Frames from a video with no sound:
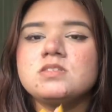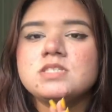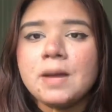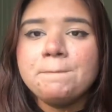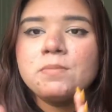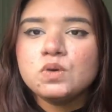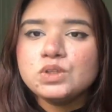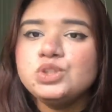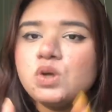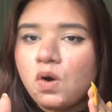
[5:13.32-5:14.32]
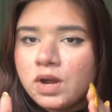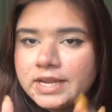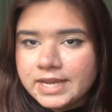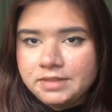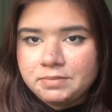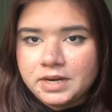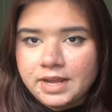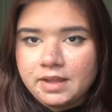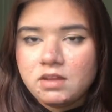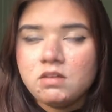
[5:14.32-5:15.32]
सब कुछ ऑनलाइन पढ़ा
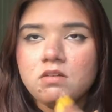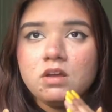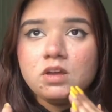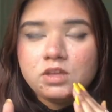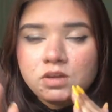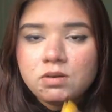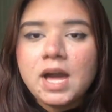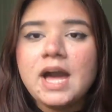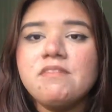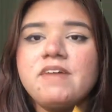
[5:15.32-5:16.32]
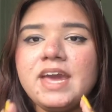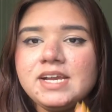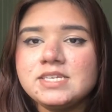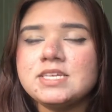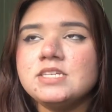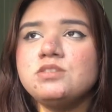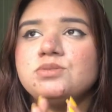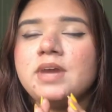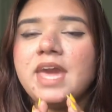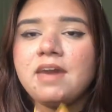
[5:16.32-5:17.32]
है यू हैव एक्सेस
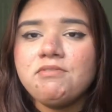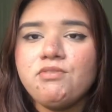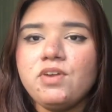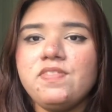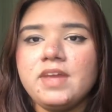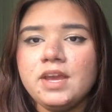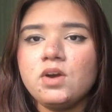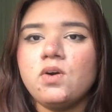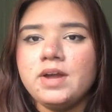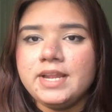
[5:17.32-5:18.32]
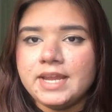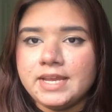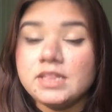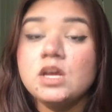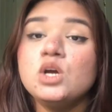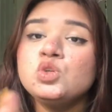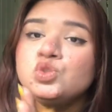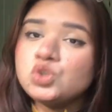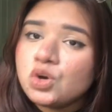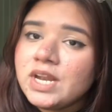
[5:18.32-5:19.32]
टू एवरीथिंग ऑनलाइन
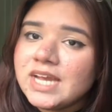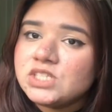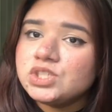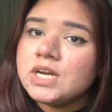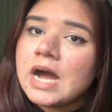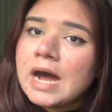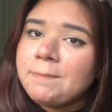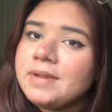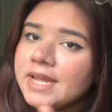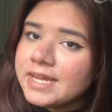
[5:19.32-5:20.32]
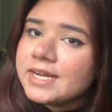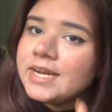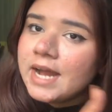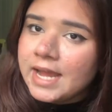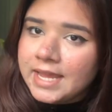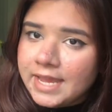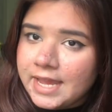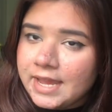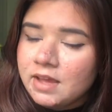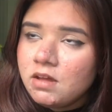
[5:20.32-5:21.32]
जो लेक्चर आप लेकर आए
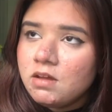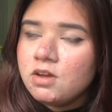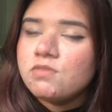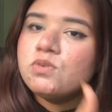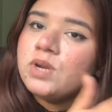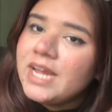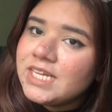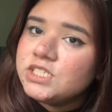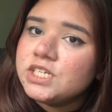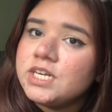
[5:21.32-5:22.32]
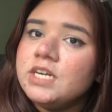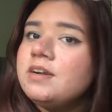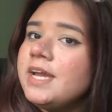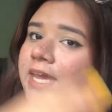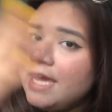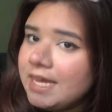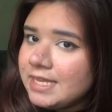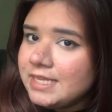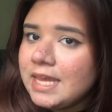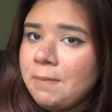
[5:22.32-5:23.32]
हैं वो लेक्चर
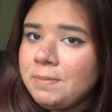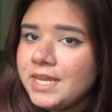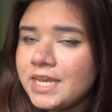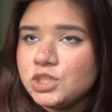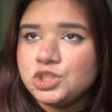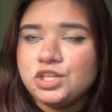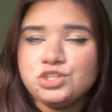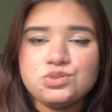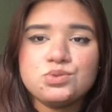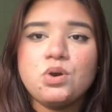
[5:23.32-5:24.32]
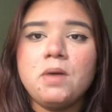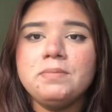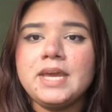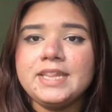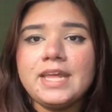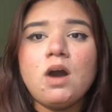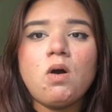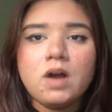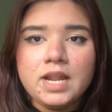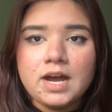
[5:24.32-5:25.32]
एक इनकी एप्लीकेशन है जिसको हम कहते हैं
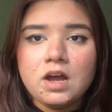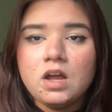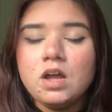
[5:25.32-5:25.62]
ओला